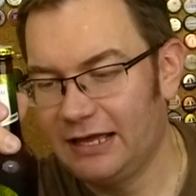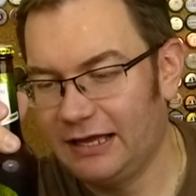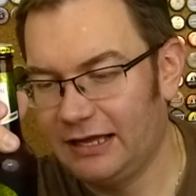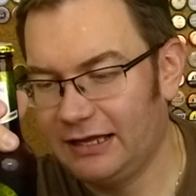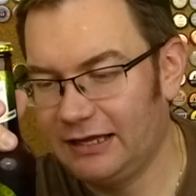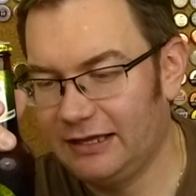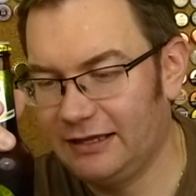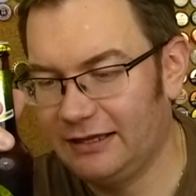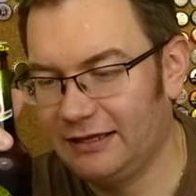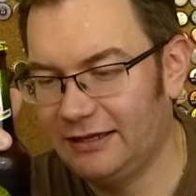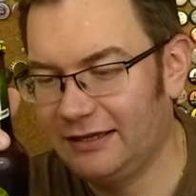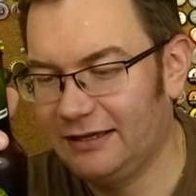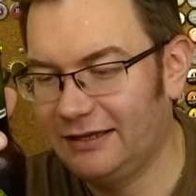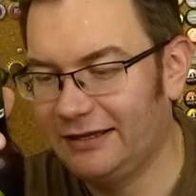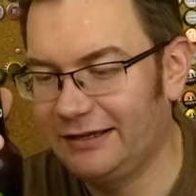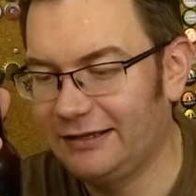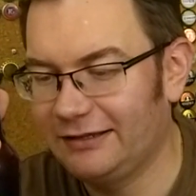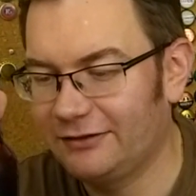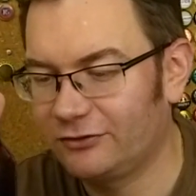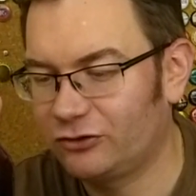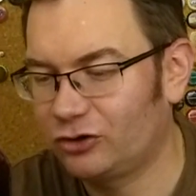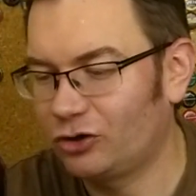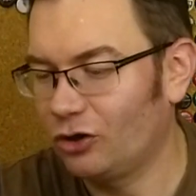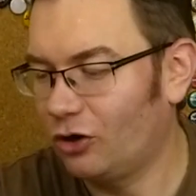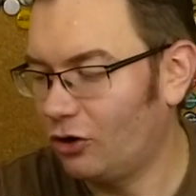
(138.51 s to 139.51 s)
e,
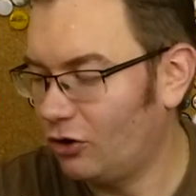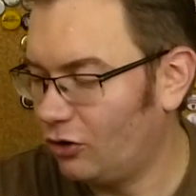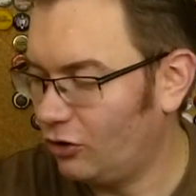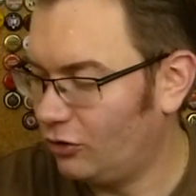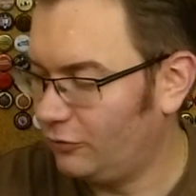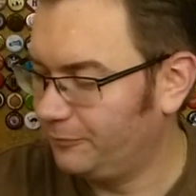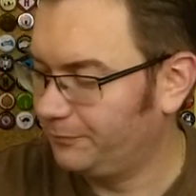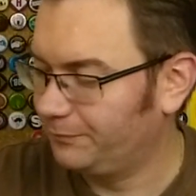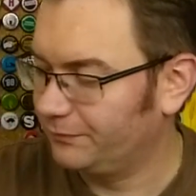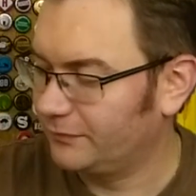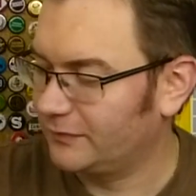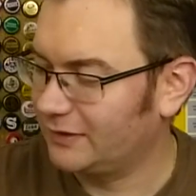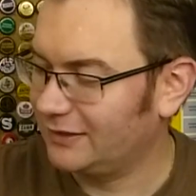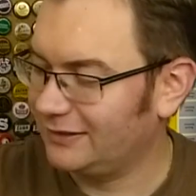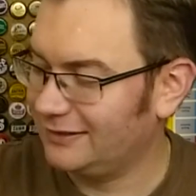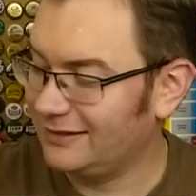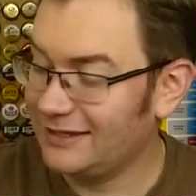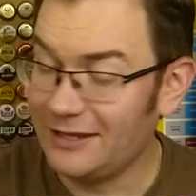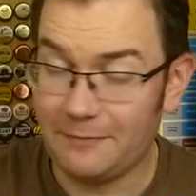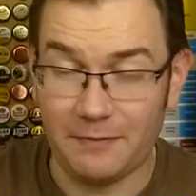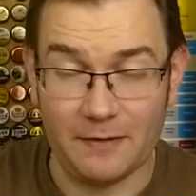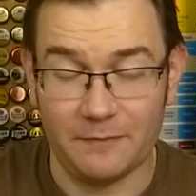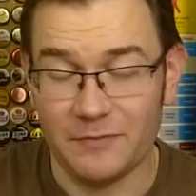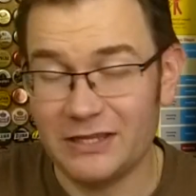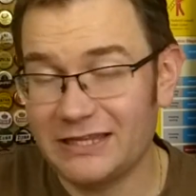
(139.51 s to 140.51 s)
to
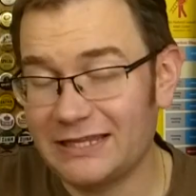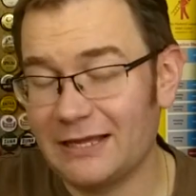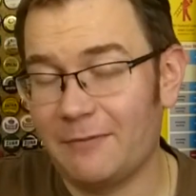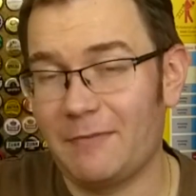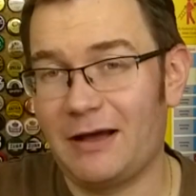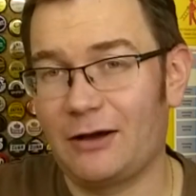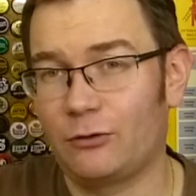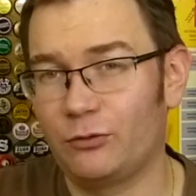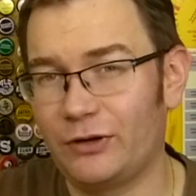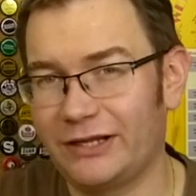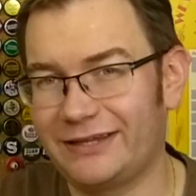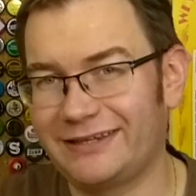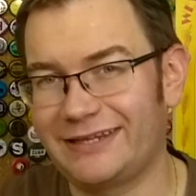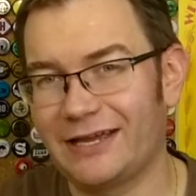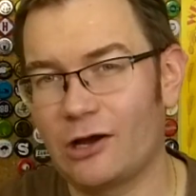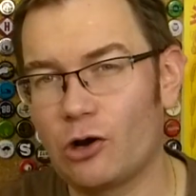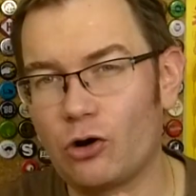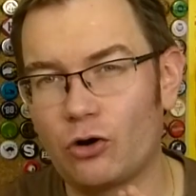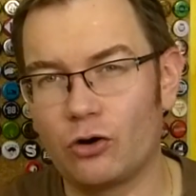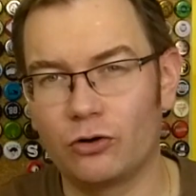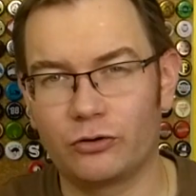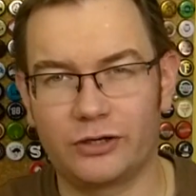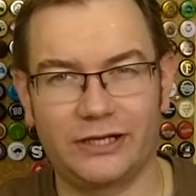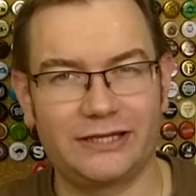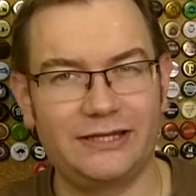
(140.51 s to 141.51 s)
nie pamiętam akurat tego
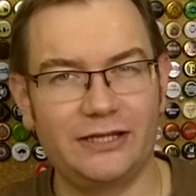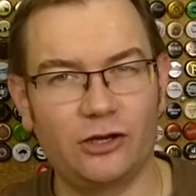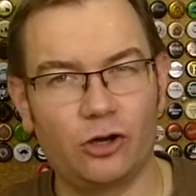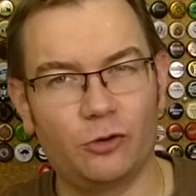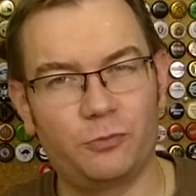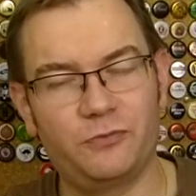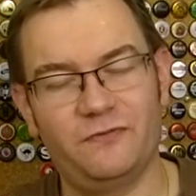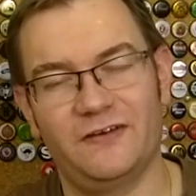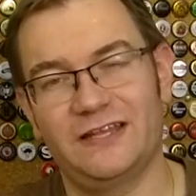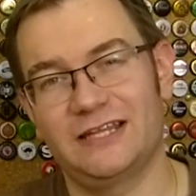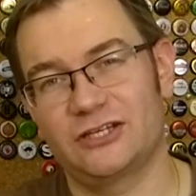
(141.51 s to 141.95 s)
konkretnego piwa.